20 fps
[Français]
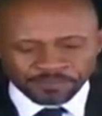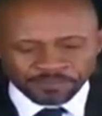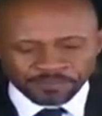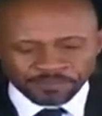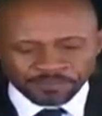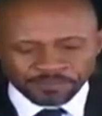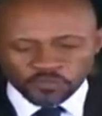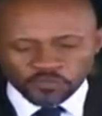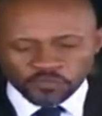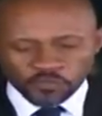
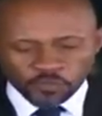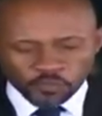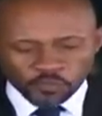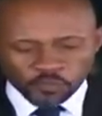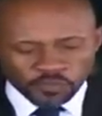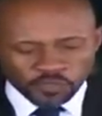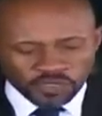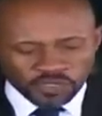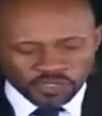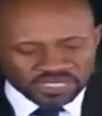la mise en
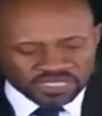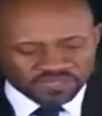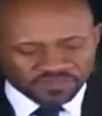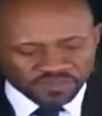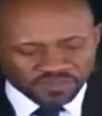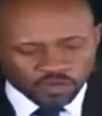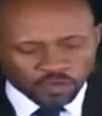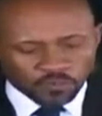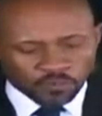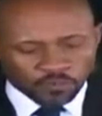œuvre des
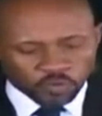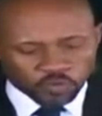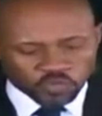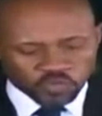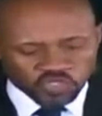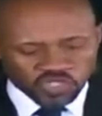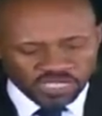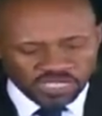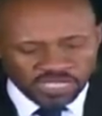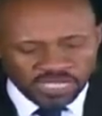différents
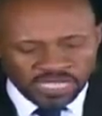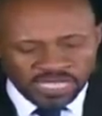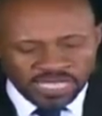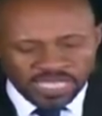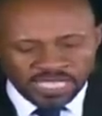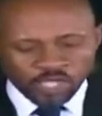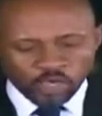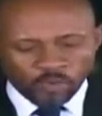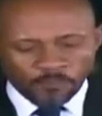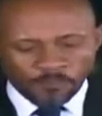projets
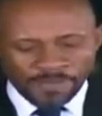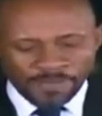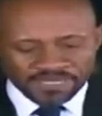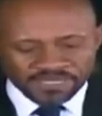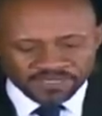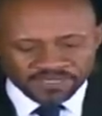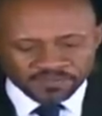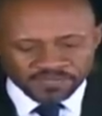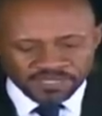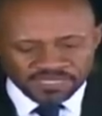et en
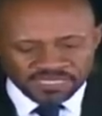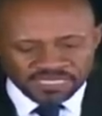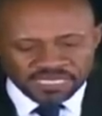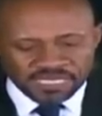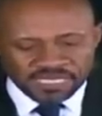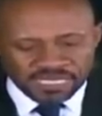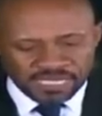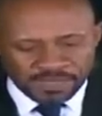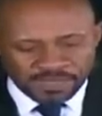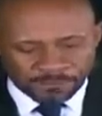
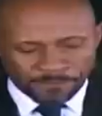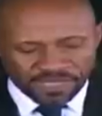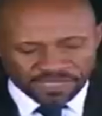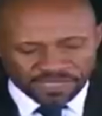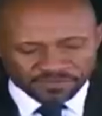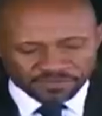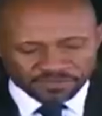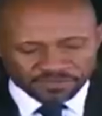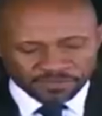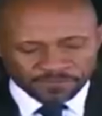maximiser
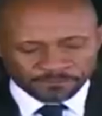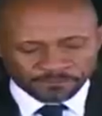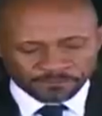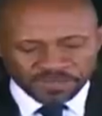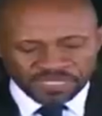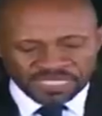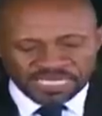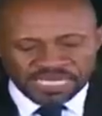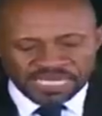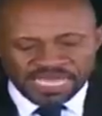l'impact.
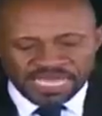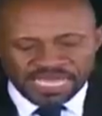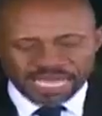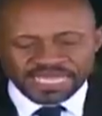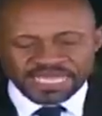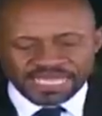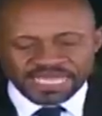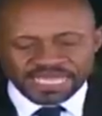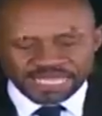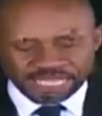
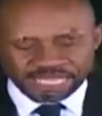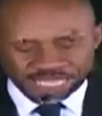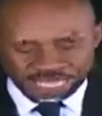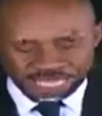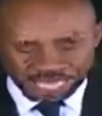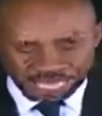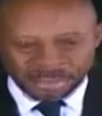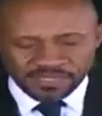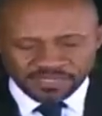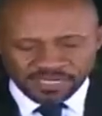
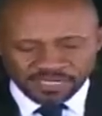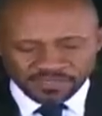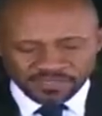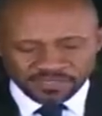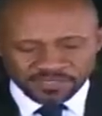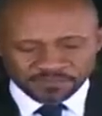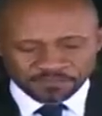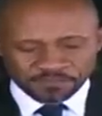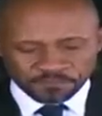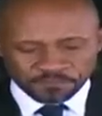Esquisser
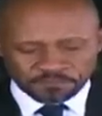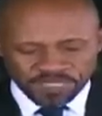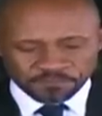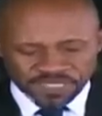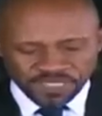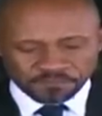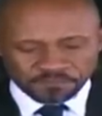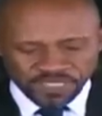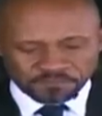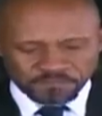
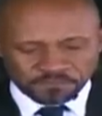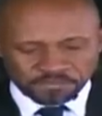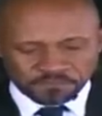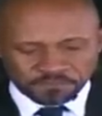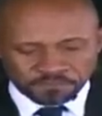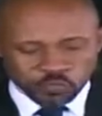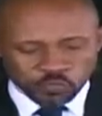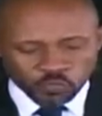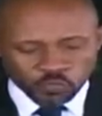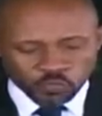pistes de
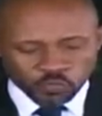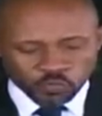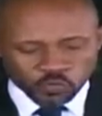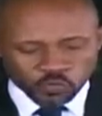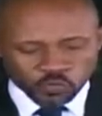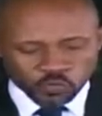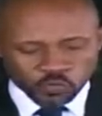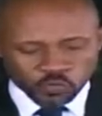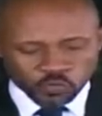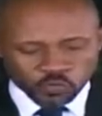
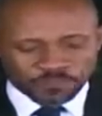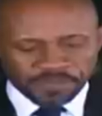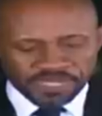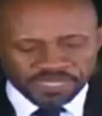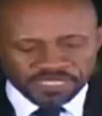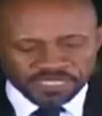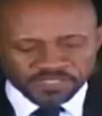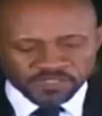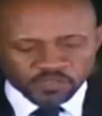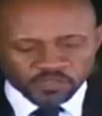solutions
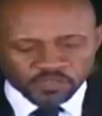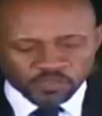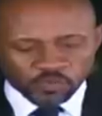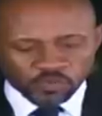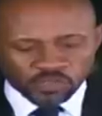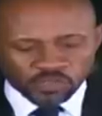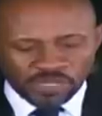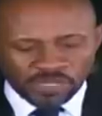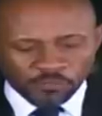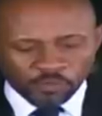qui
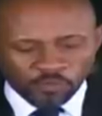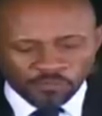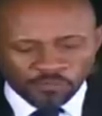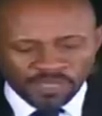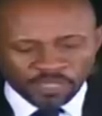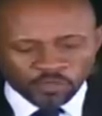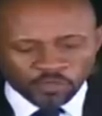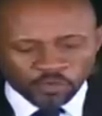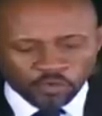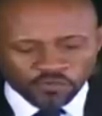passent
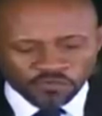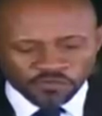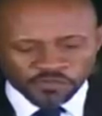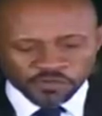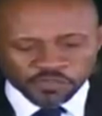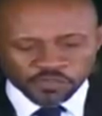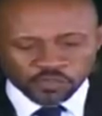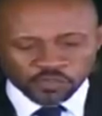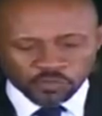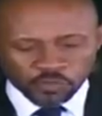notamment par le
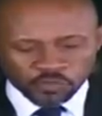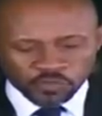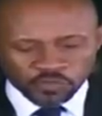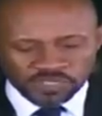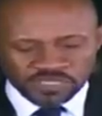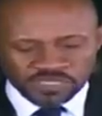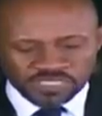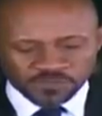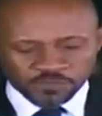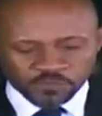renforcement
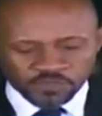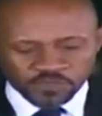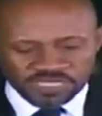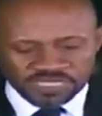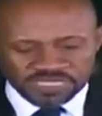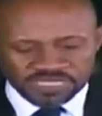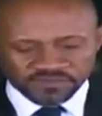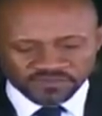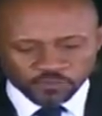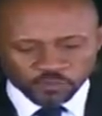du
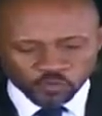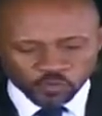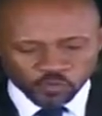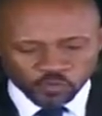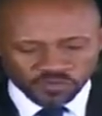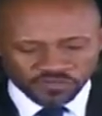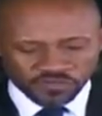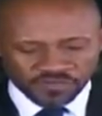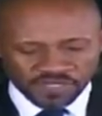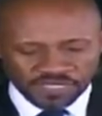dispositif
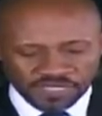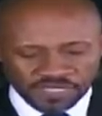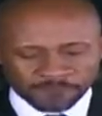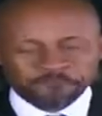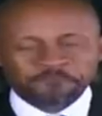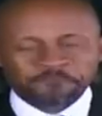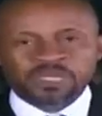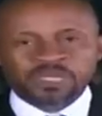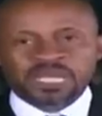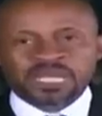de
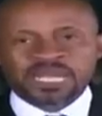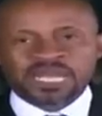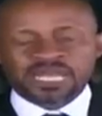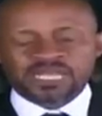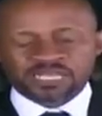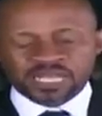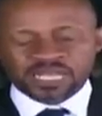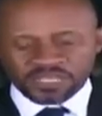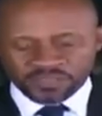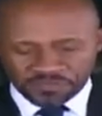suivi, la